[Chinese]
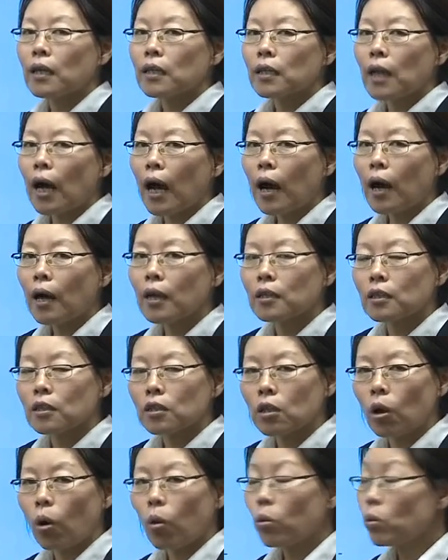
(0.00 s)
它
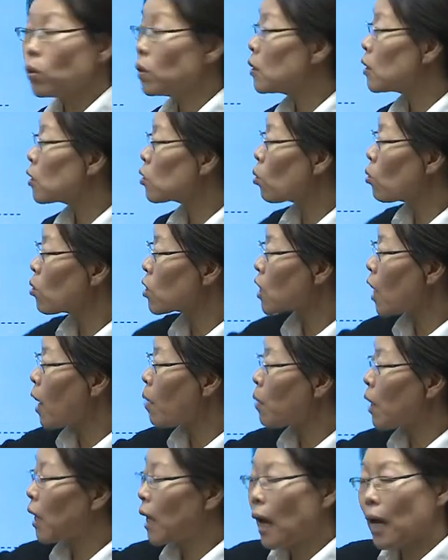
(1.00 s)
有从上
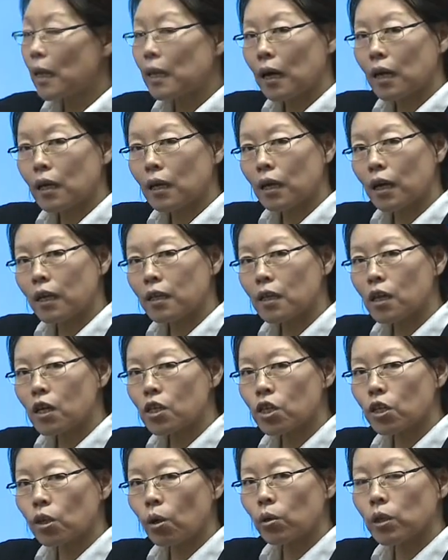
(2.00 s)
面看呢，肯定
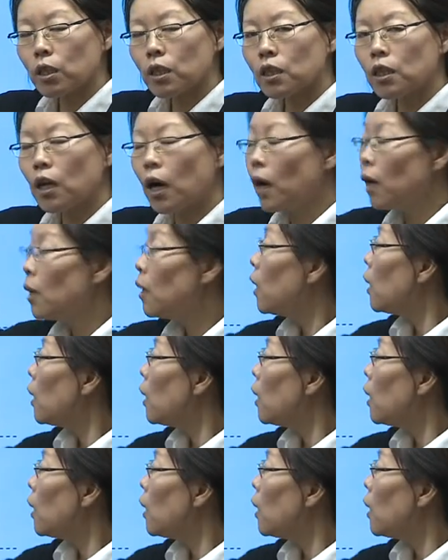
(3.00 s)
是有一个。